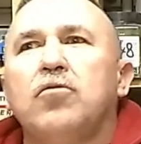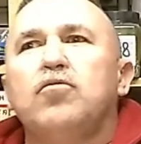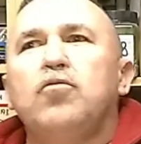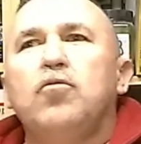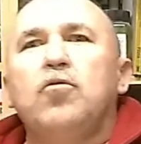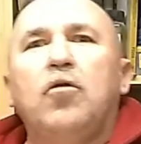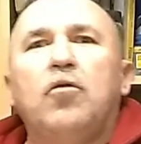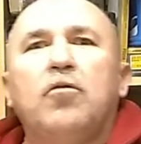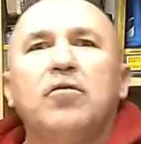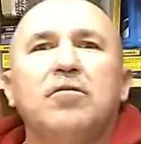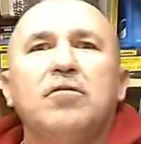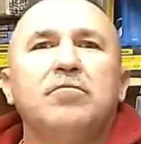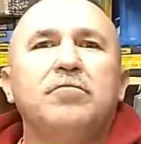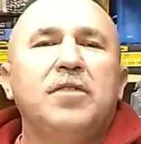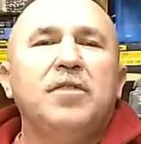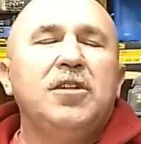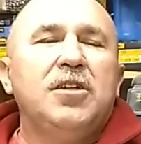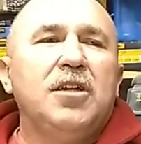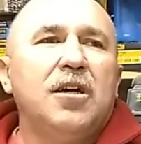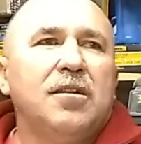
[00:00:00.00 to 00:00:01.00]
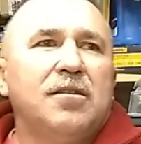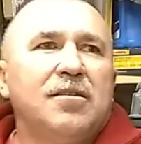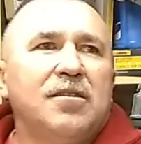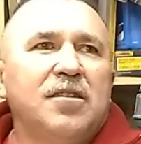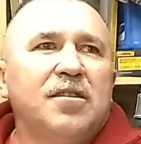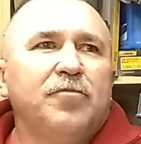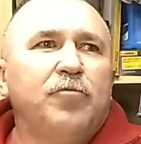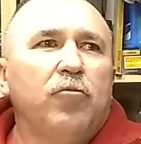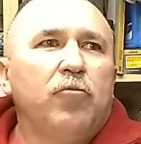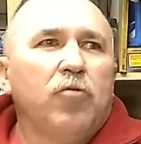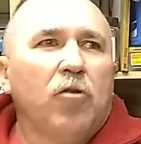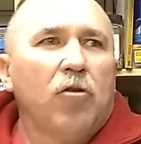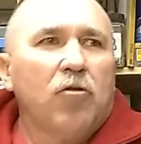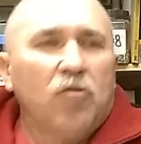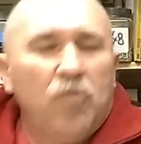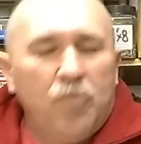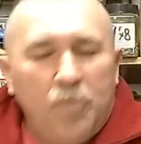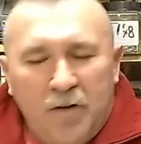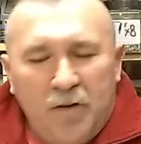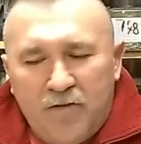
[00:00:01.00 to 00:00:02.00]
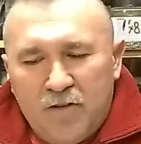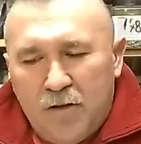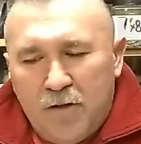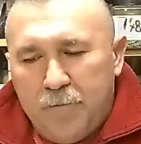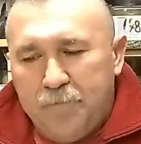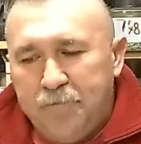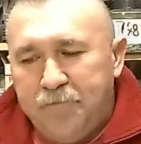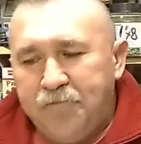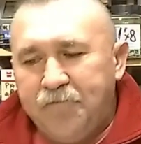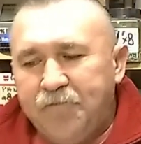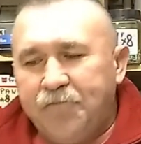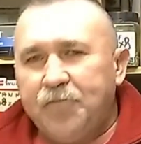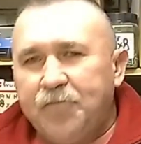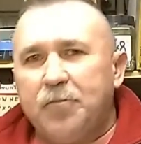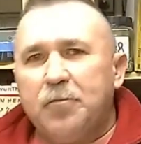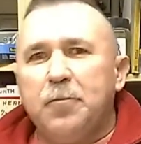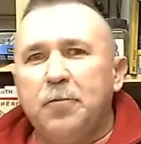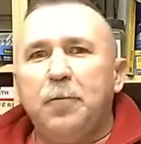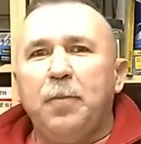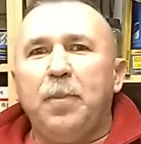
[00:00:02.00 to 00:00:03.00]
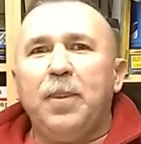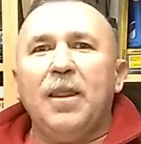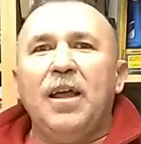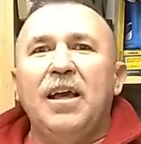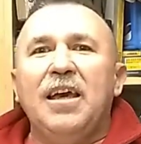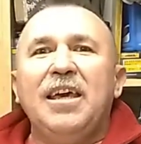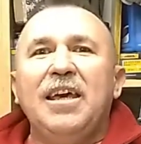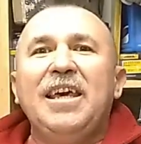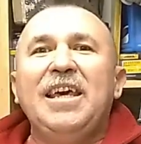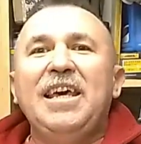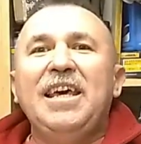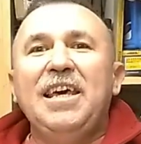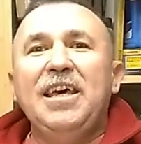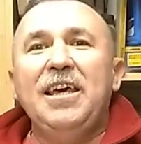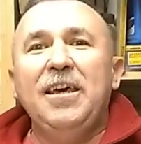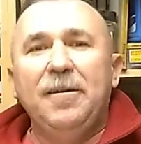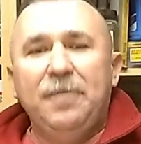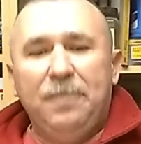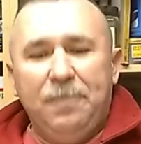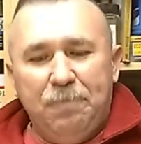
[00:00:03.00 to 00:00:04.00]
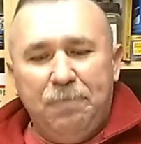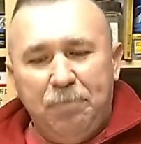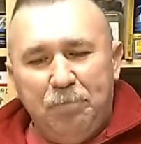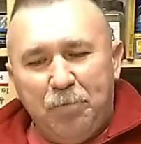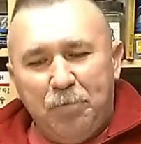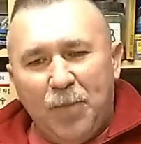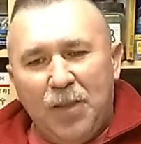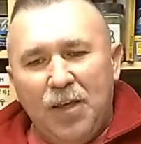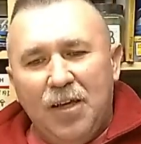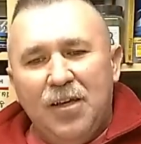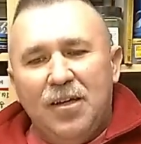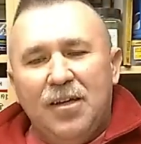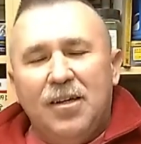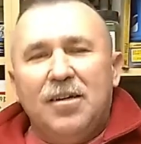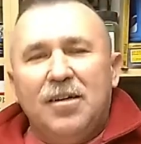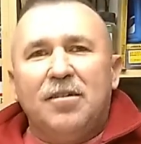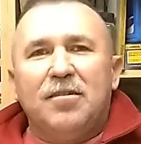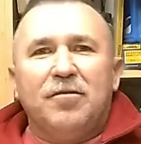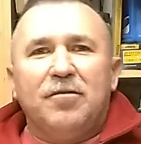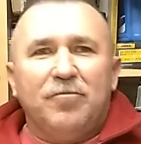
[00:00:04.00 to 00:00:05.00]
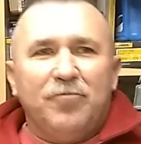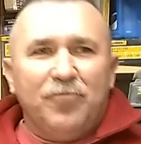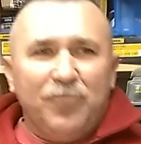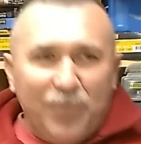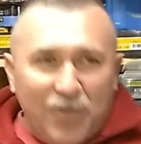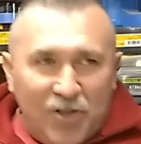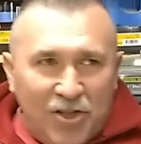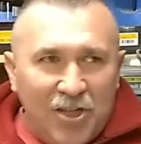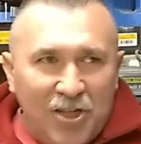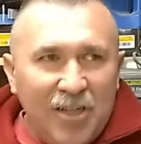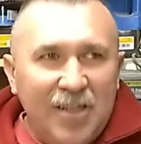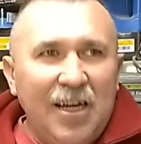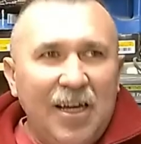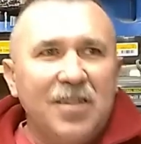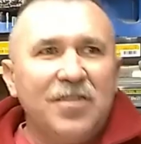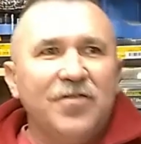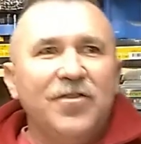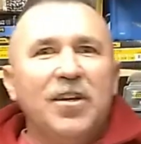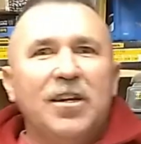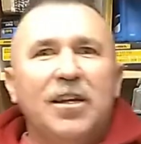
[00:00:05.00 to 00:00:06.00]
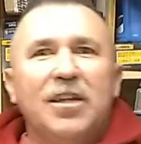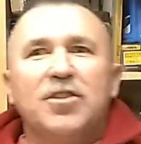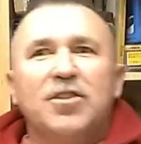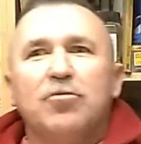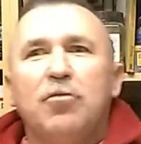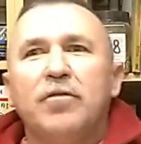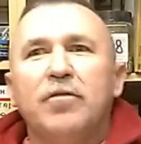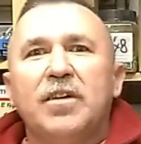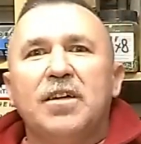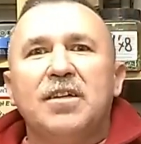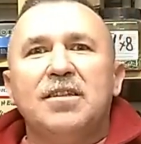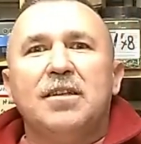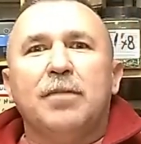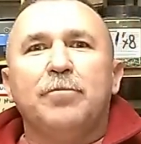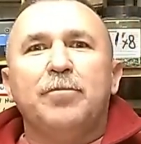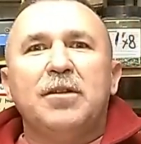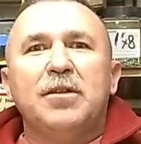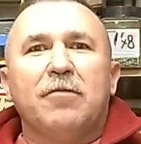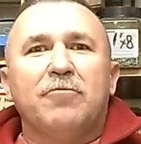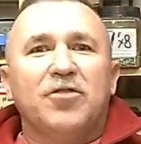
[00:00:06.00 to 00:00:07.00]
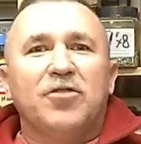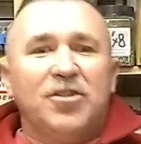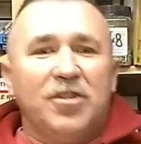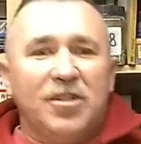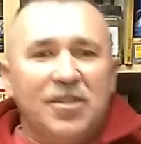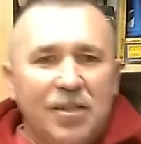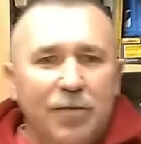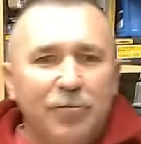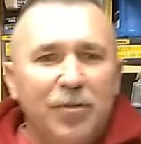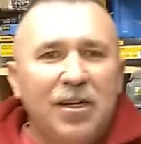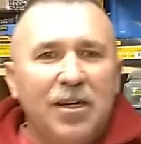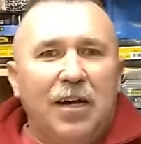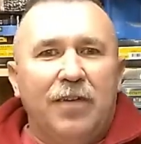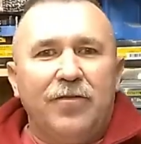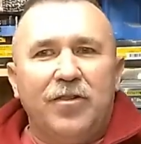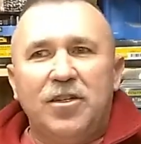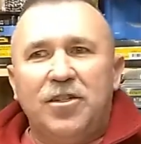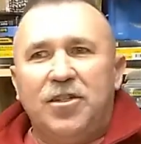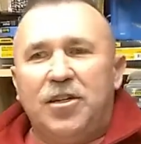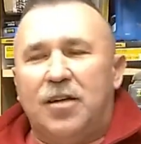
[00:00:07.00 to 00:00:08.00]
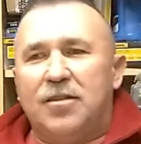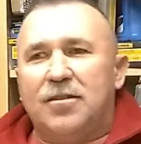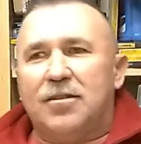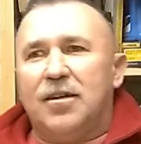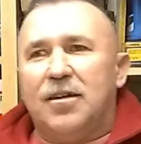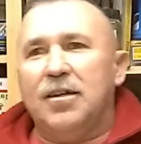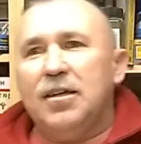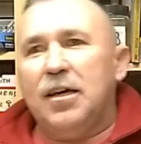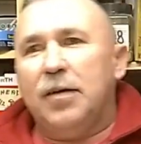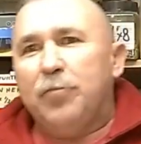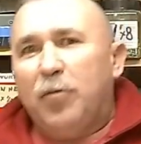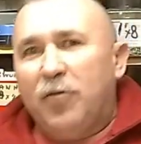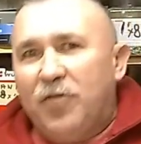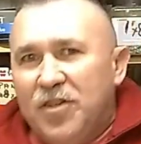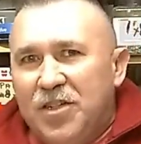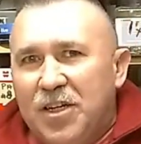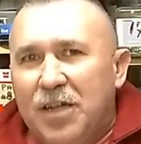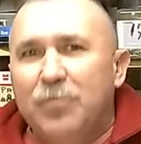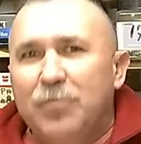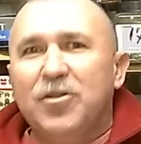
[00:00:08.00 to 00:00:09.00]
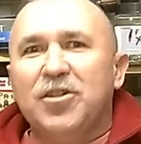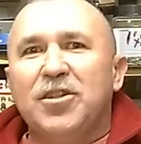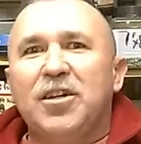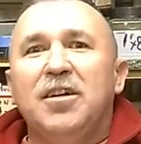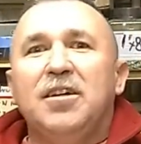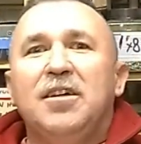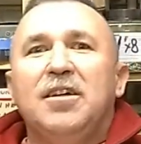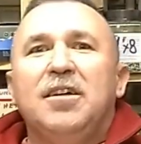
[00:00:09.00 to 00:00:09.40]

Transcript: długo miesięcy, z pół roku pewnie. I Przyszedł jak zwykle człowiek i zapytał, czy chce mi kawę i ciastka. Ja powiedziałem, że,